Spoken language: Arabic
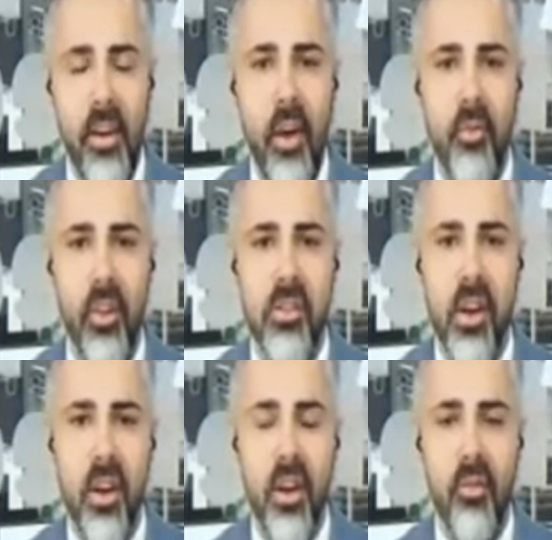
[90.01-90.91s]
خفض
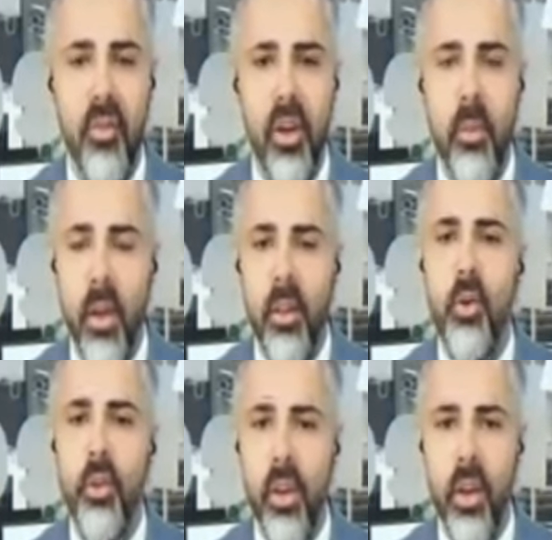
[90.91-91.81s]
اسعار الفائده بان
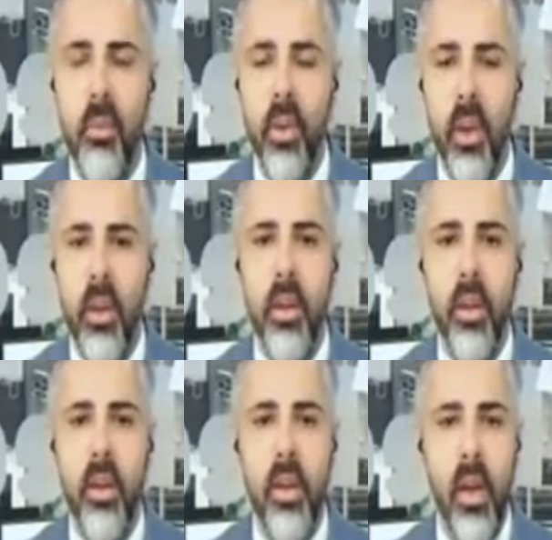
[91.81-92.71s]
هناك امكانيه
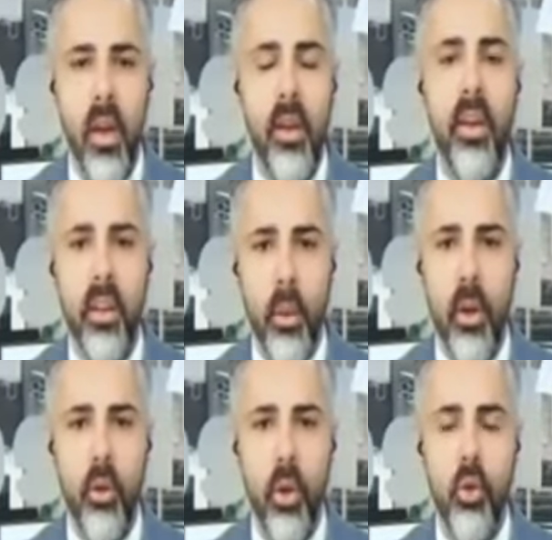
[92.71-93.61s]

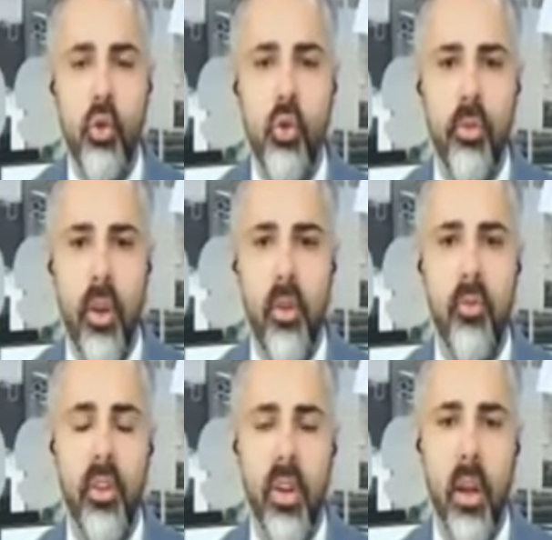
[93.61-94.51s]
لتباطؤ الاجور في
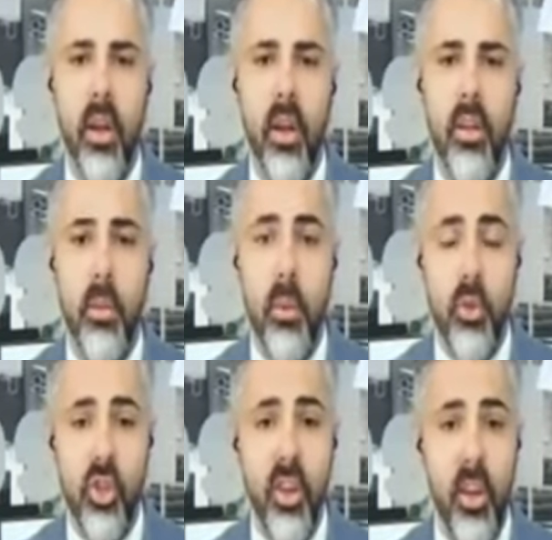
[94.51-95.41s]
الفتره القادمه
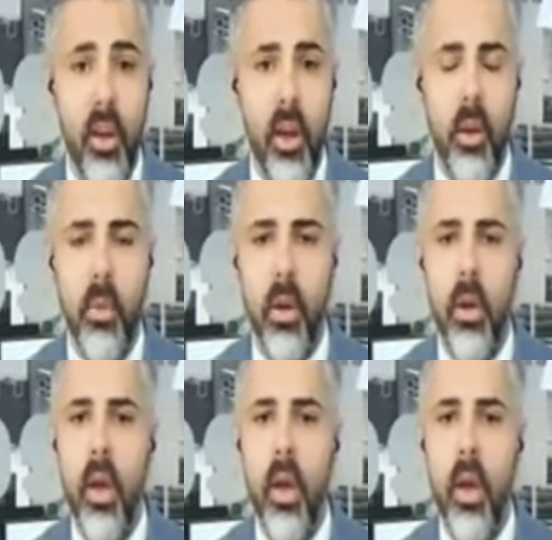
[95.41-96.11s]
بشكل اكبر.